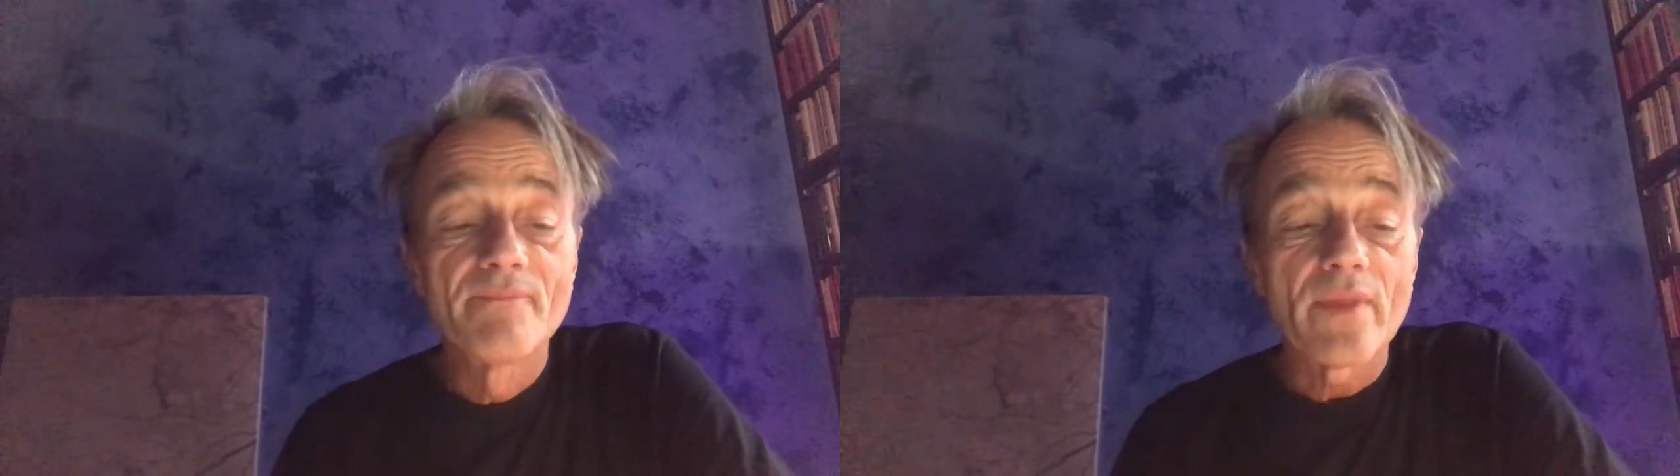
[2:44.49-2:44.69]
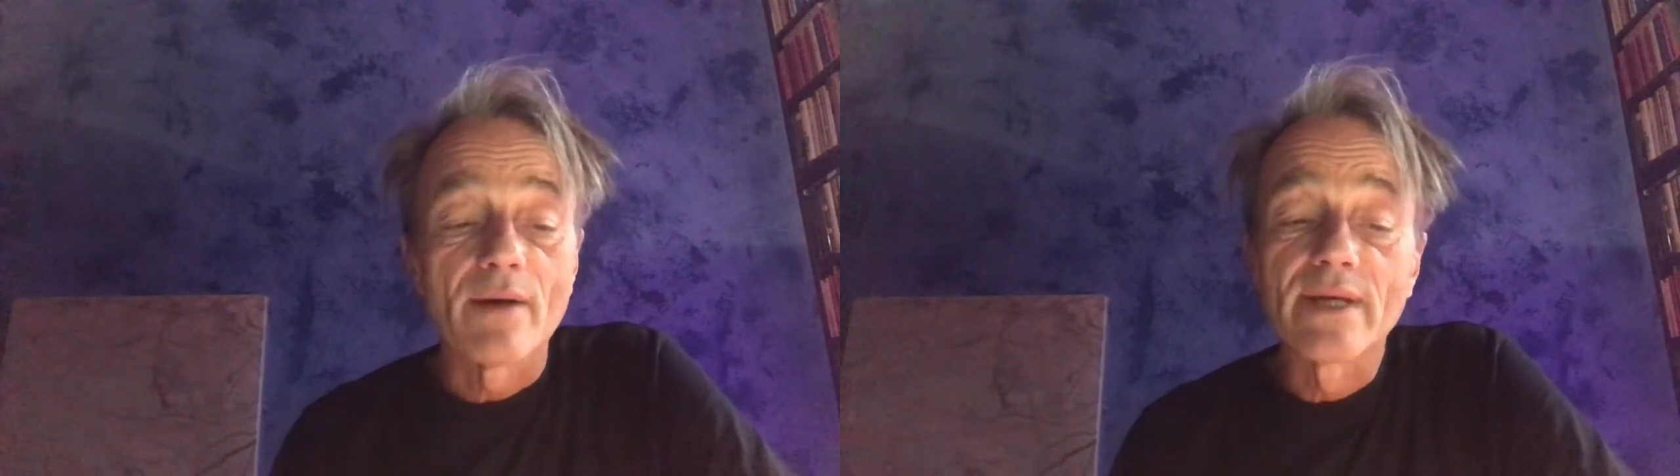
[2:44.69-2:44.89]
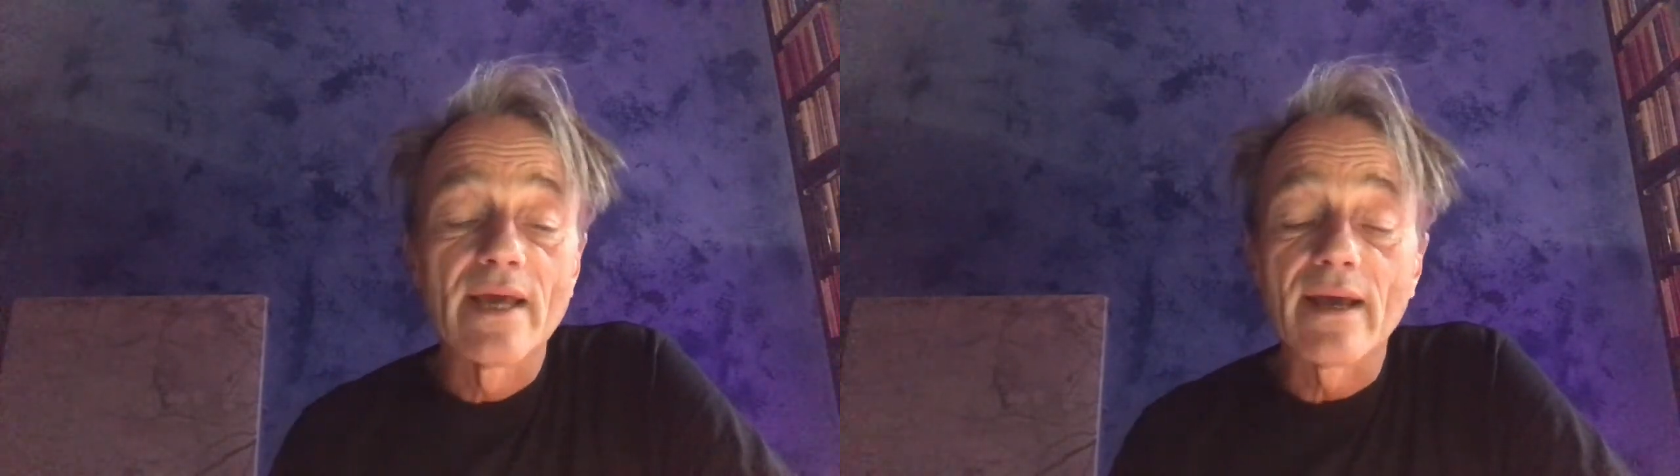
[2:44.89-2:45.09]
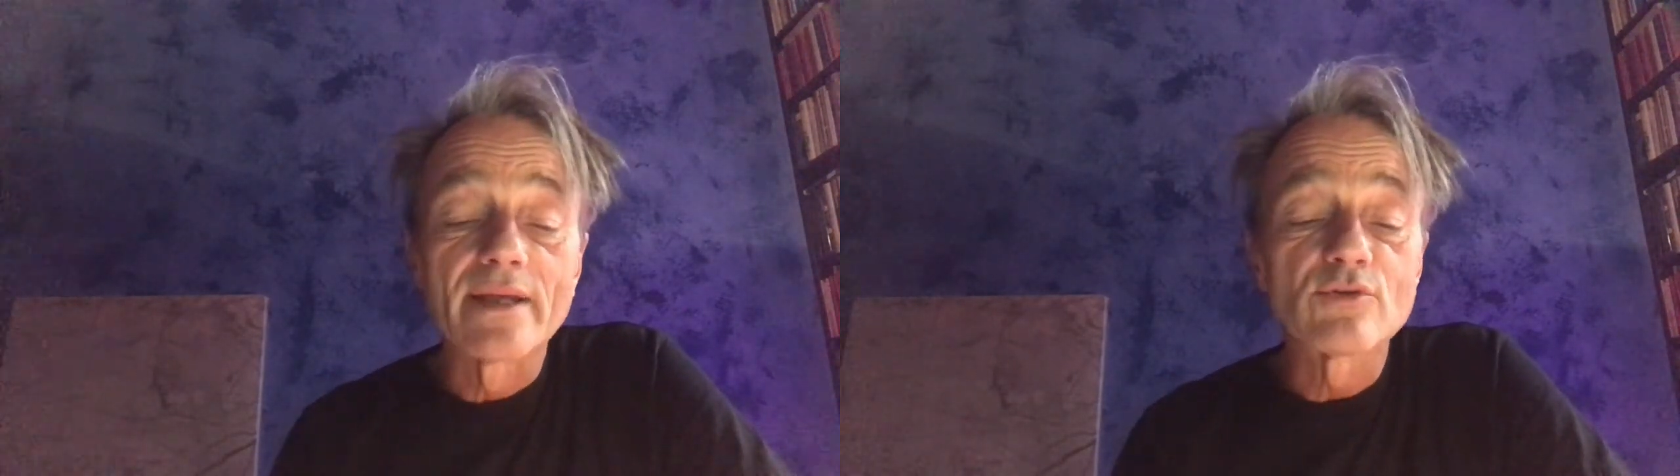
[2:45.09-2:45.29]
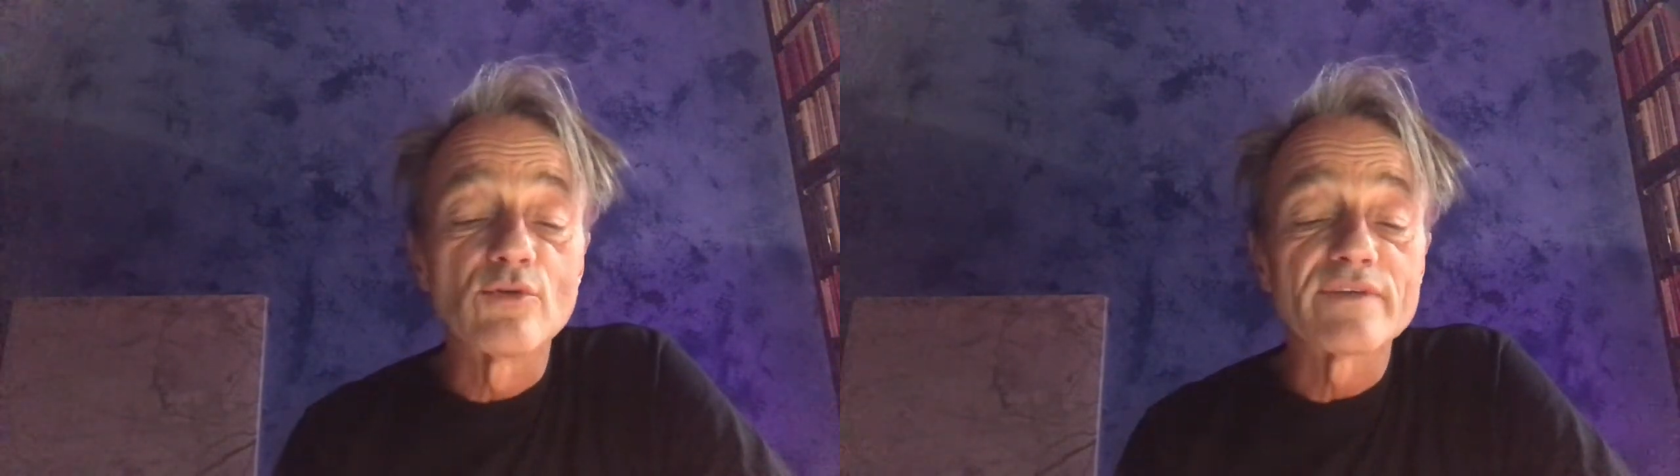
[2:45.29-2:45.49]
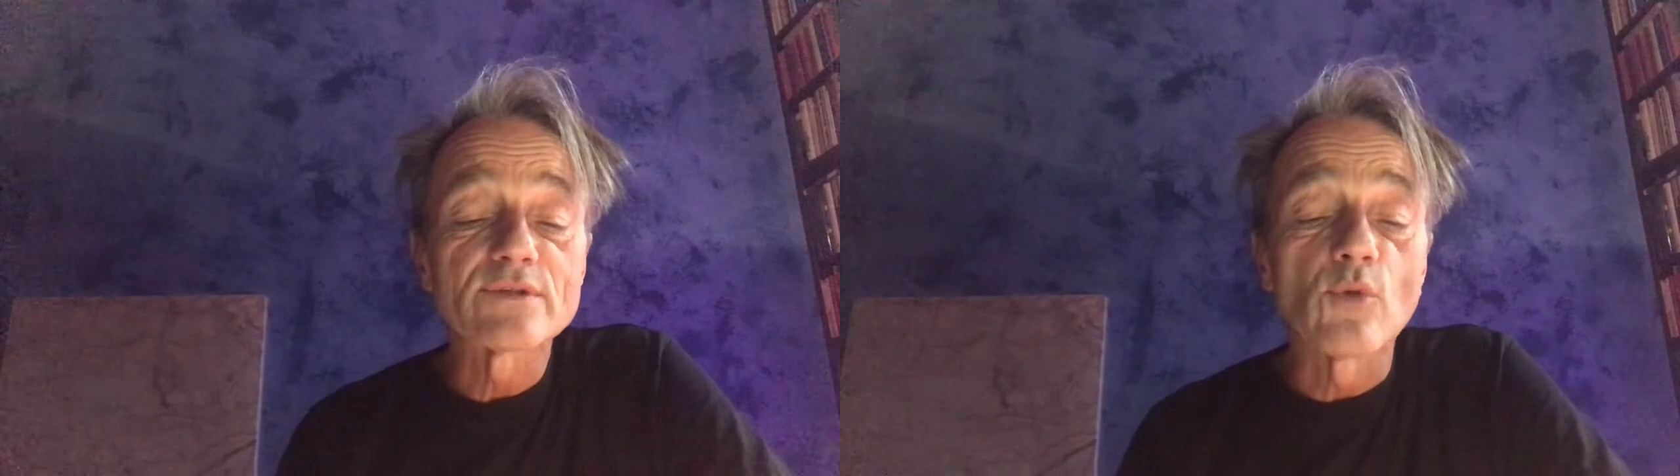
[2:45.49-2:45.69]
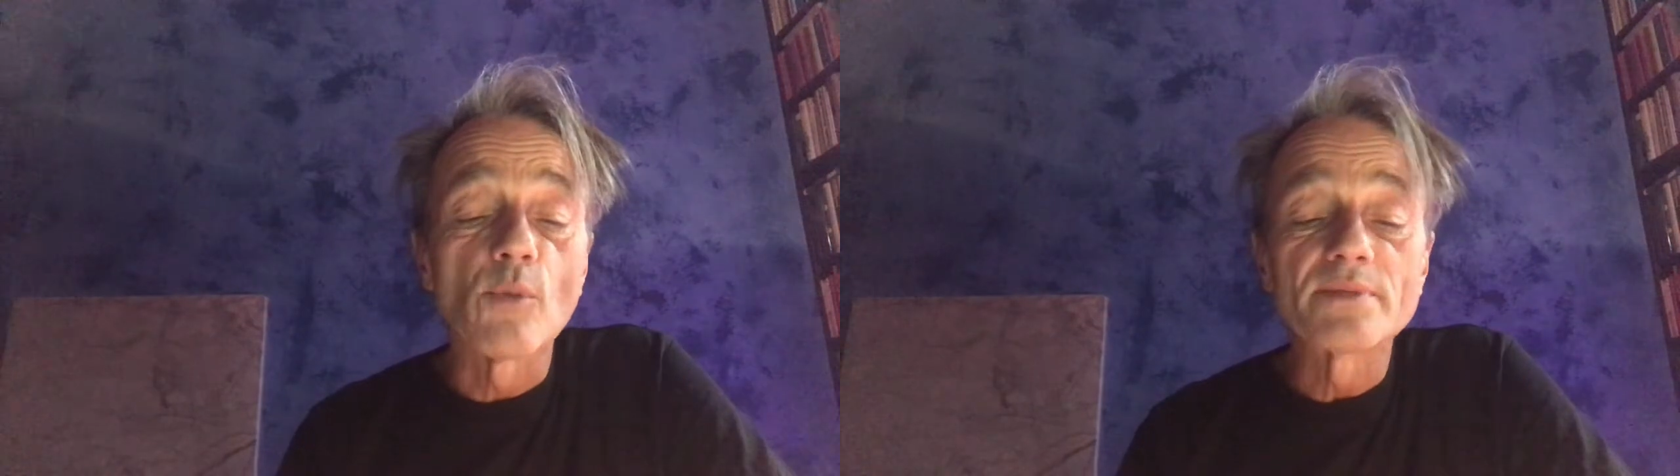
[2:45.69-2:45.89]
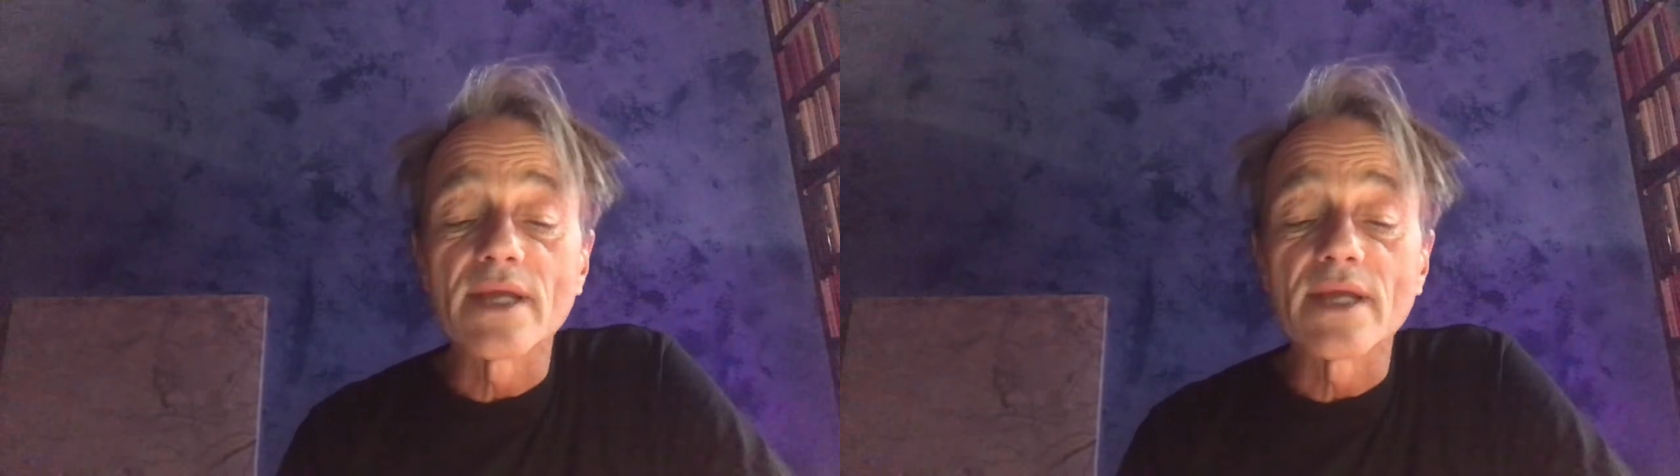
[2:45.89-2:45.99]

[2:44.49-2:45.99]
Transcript: aber Herr Reithofer tobt,